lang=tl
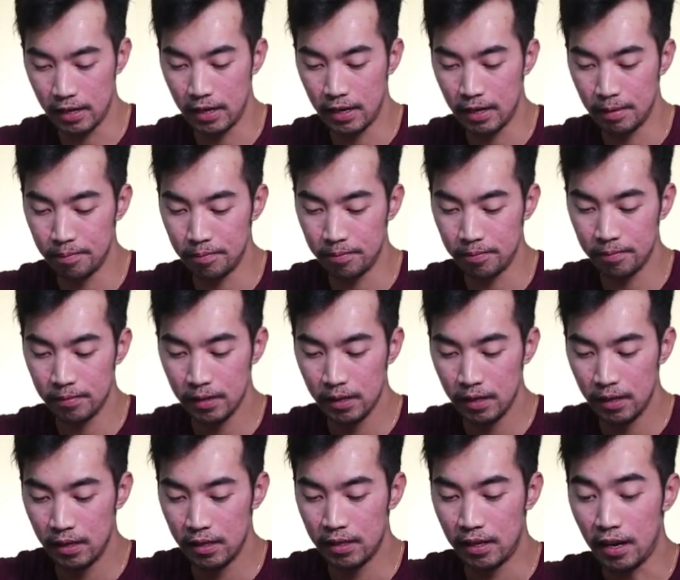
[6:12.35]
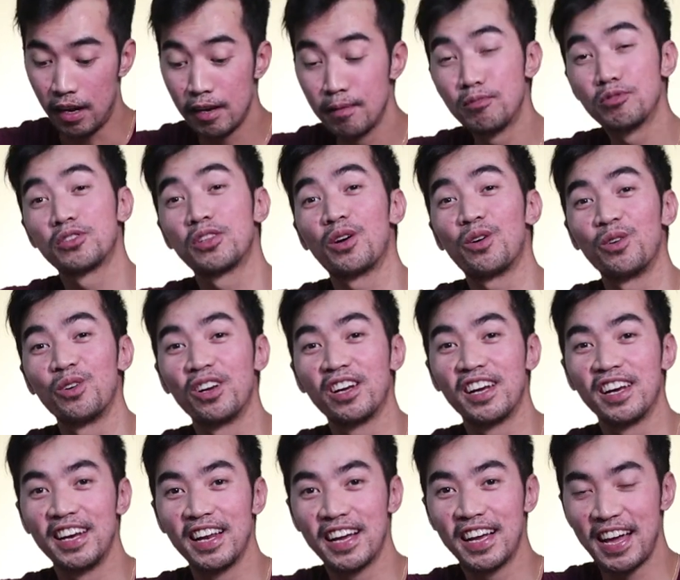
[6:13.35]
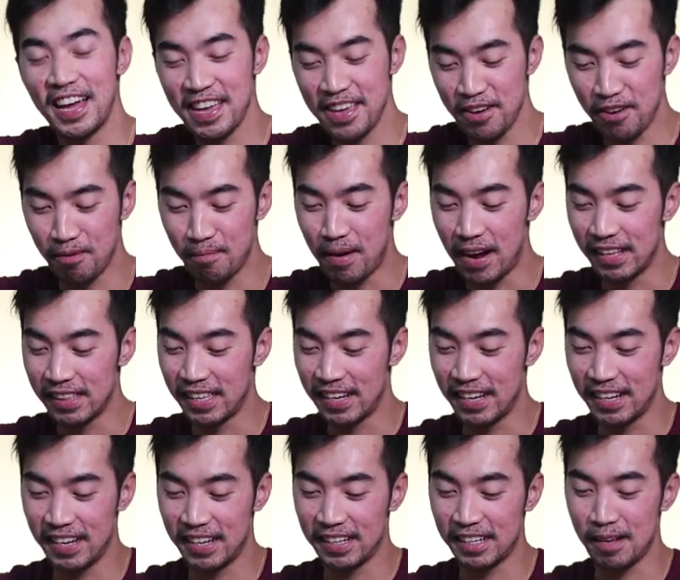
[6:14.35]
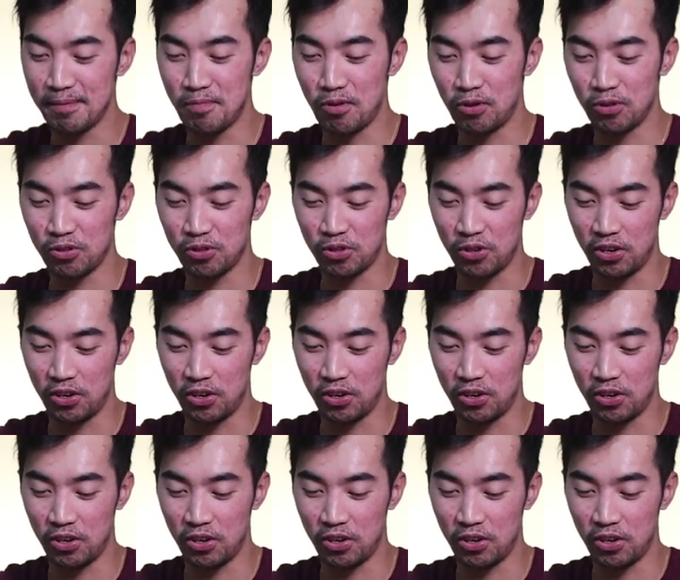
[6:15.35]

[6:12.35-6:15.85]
Um, nakalimutan ko lang ilagay yung battery ng remote.